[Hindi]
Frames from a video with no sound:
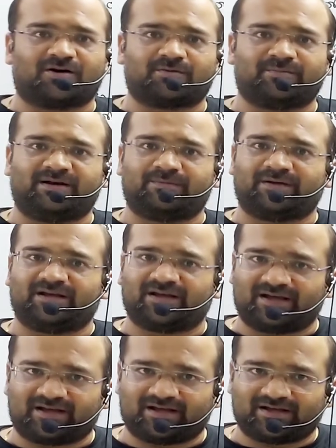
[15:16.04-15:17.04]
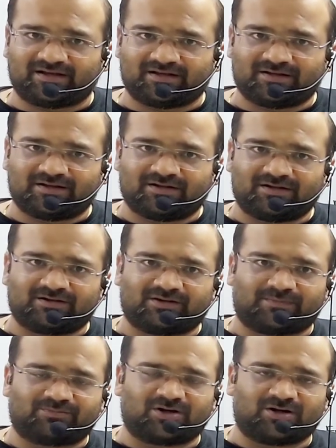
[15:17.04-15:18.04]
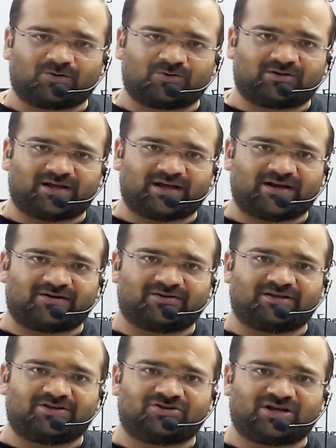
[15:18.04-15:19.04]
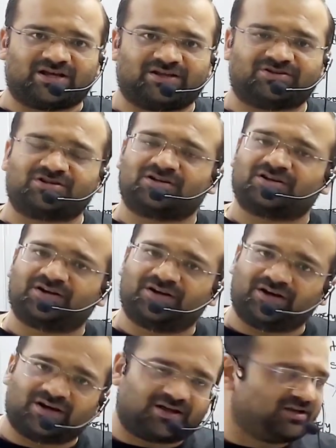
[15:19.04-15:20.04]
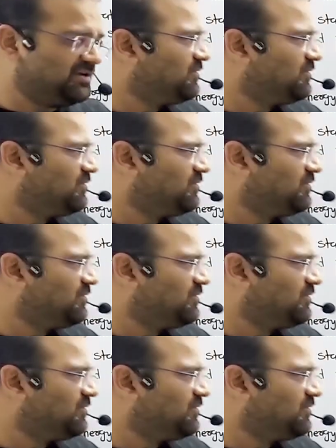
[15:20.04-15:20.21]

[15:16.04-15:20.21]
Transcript: ऑर्बिट में है तब तक उसकी एनर्जी चेंज नहीं